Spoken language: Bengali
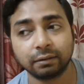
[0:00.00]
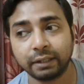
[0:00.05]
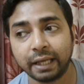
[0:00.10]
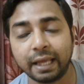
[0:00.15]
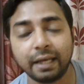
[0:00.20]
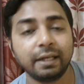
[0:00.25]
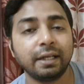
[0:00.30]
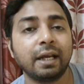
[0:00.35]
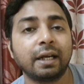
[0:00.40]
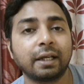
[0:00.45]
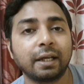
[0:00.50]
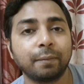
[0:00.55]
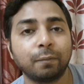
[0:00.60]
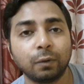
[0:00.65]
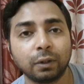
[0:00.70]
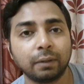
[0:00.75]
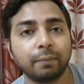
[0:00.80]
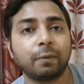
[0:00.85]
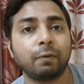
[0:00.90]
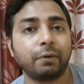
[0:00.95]
ক্যারিয়ারকে
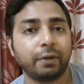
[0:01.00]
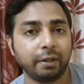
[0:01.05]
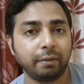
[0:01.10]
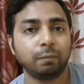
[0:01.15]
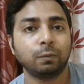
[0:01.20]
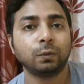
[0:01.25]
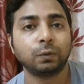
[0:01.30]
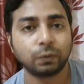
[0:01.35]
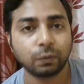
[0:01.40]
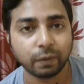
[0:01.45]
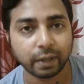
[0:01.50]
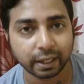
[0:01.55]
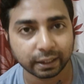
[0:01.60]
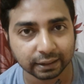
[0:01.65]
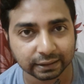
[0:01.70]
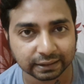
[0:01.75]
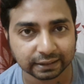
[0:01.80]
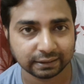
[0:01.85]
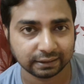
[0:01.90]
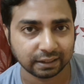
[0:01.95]
বলতে পারো রিবুস্ট করে
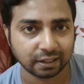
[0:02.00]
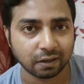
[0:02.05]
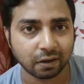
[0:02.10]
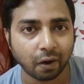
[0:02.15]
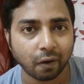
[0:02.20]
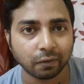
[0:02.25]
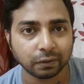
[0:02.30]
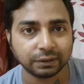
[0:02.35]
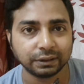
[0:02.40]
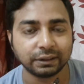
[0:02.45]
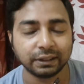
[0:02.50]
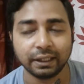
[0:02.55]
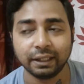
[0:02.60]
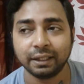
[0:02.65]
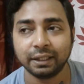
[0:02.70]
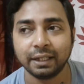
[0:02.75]
একটা চেষ্টা করা হচ্ছে